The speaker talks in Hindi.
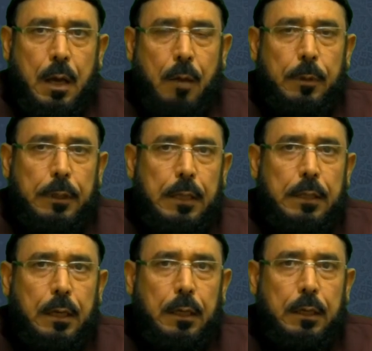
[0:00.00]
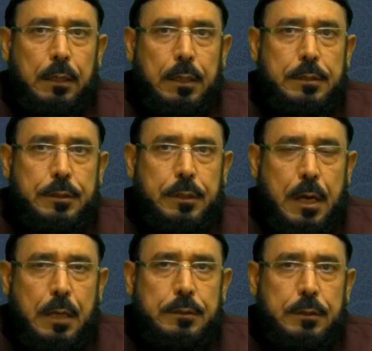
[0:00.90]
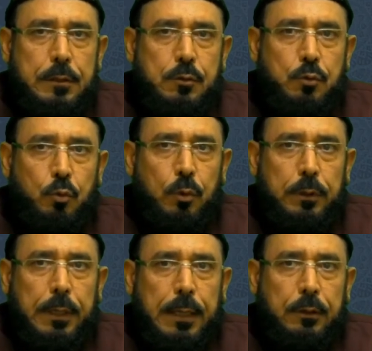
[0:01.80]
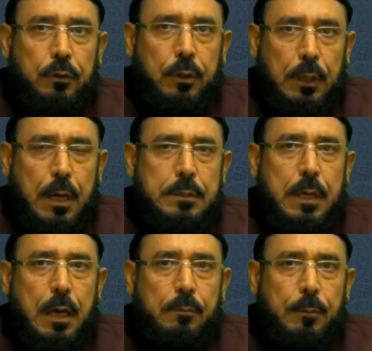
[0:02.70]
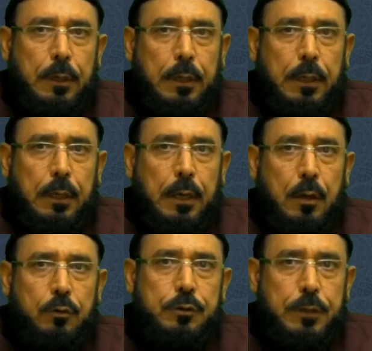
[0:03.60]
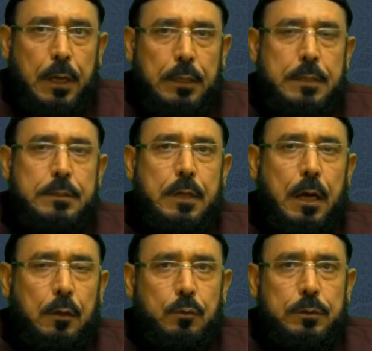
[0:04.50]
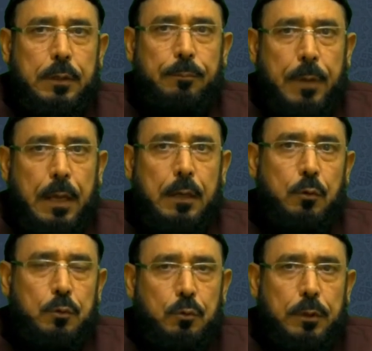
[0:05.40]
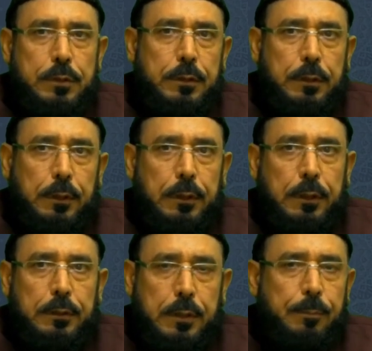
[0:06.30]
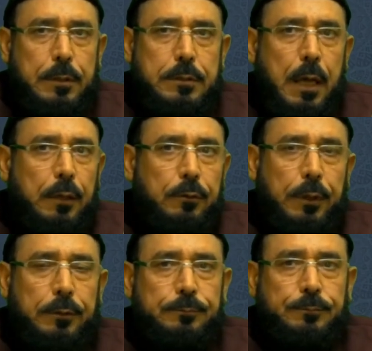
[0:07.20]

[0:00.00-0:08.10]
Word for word: आप अंदाज़ा करें कि छियासी सूरतें तेरह साल मक्के के और चालीस साल उससे पहले हुजूर की ज़िंदगी के तिरपन साल हो गए